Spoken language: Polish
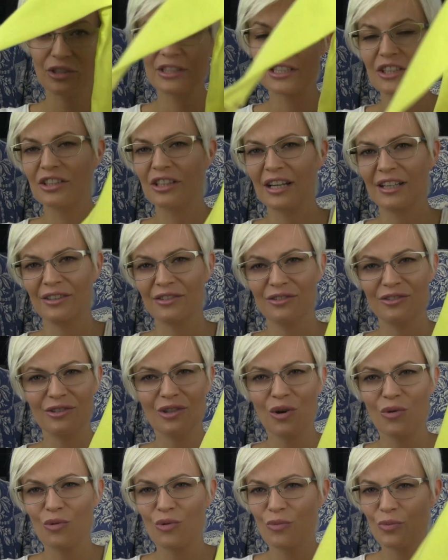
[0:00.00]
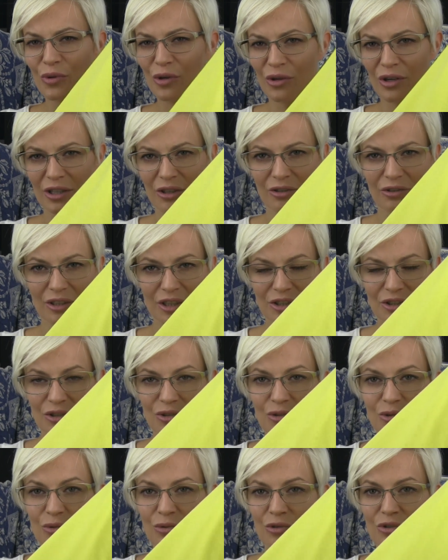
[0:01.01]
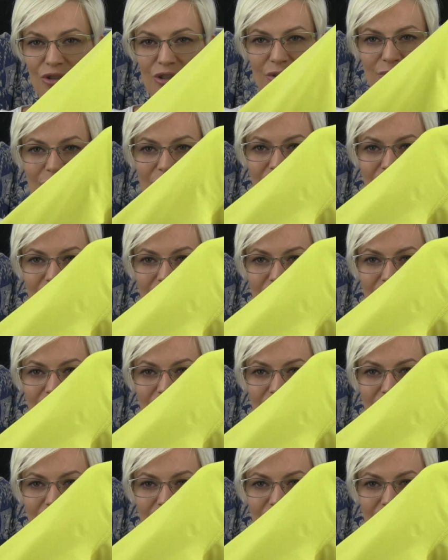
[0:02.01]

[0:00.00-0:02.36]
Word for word: że też jak ją upiorę, to ona się skurczy i